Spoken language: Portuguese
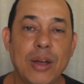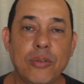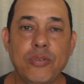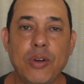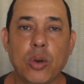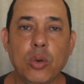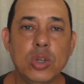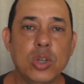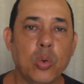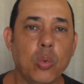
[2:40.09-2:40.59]

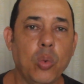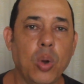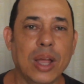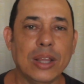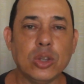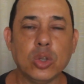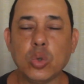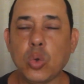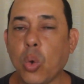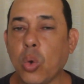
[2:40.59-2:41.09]
valor de
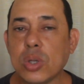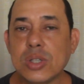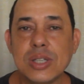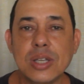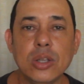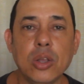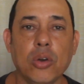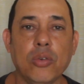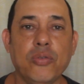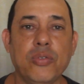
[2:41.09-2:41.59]

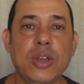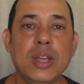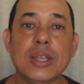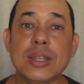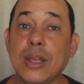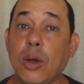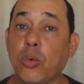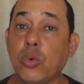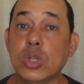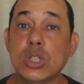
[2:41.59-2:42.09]

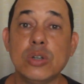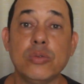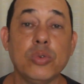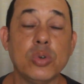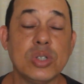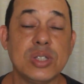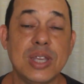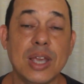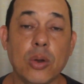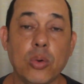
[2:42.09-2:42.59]
R$14,90 hoje
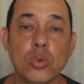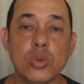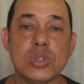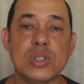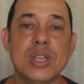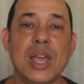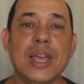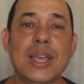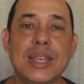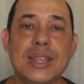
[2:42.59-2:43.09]
você
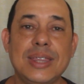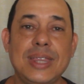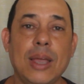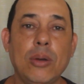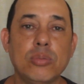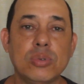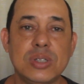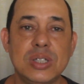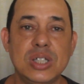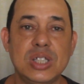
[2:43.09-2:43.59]
consegue ter
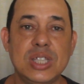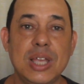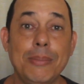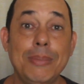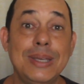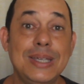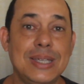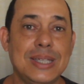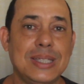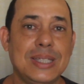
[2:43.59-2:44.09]
um
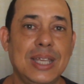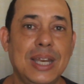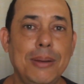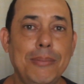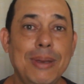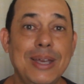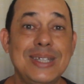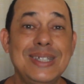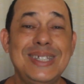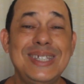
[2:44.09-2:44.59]
sistema de
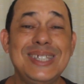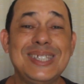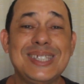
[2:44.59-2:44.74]
streamer de